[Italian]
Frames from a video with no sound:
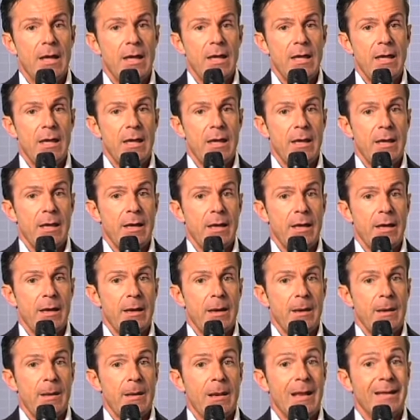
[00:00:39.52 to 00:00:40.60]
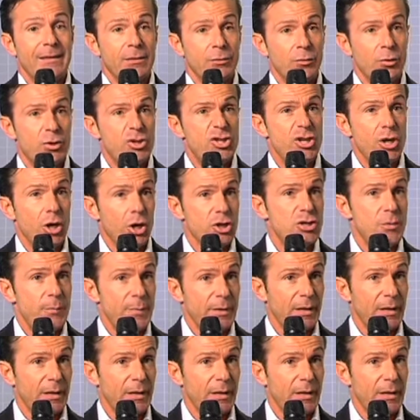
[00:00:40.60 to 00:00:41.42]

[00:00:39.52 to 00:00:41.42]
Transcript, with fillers: e eh, la tecnologia oggi